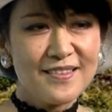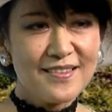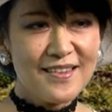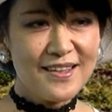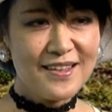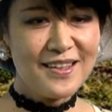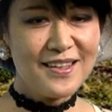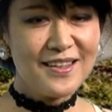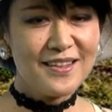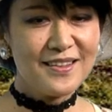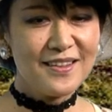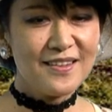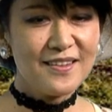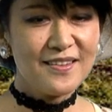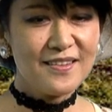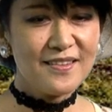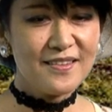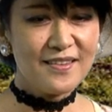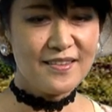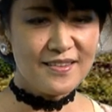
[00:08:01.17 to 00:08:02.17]
され
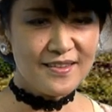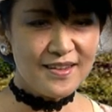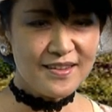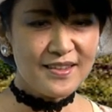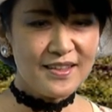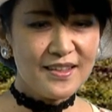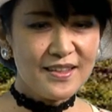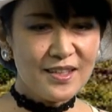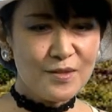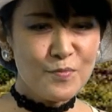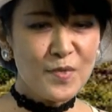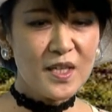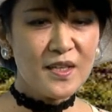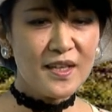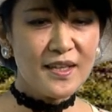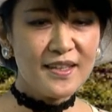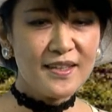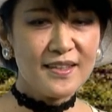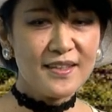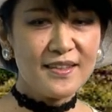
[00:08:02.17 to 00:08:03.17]
たり、まあ、
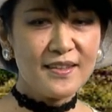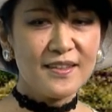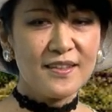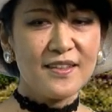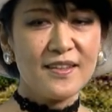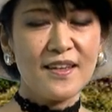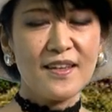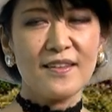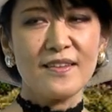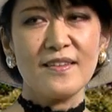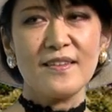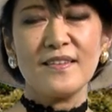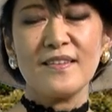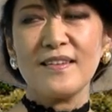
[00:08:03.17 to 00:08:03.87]
元気になっ